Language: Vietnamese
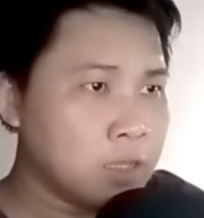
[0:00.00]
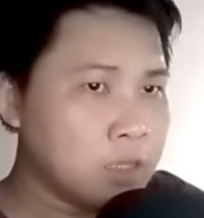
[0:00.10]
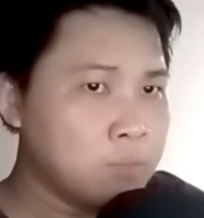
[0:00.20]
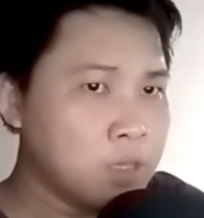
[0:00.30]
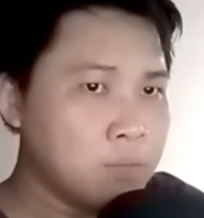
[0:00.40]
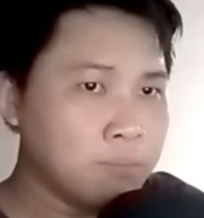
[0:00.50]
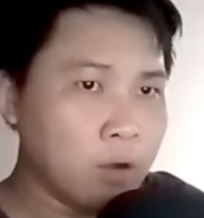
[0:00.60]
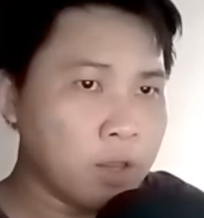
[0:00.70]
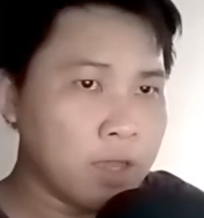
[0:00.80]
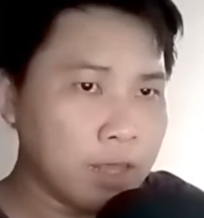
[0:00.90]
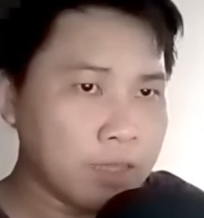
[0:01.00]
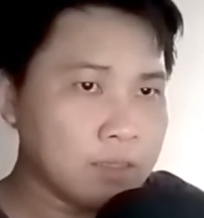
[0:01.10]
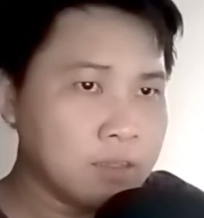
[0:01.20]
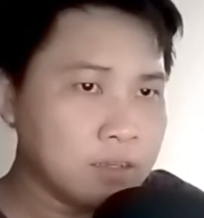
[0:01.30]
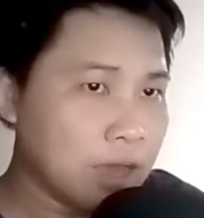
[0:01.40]
cái kiếm khí màu đen
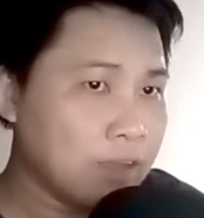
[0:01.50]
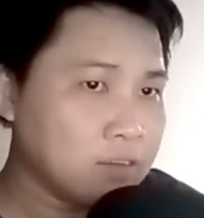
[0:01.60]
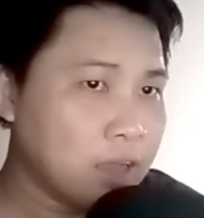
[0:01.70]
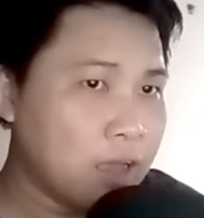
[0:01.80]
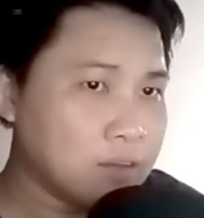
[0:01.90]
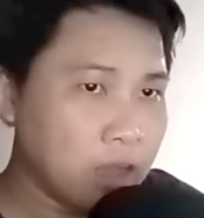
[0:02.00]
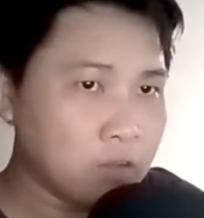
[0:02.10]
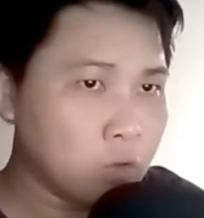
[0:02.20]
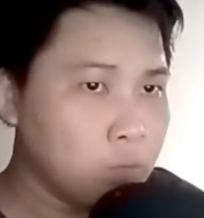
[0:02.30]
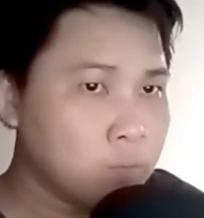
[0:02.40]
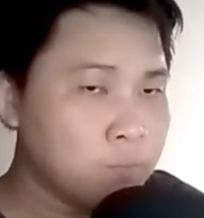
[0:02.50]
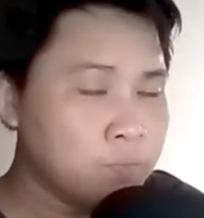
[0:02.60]
này càng xa càng tốt.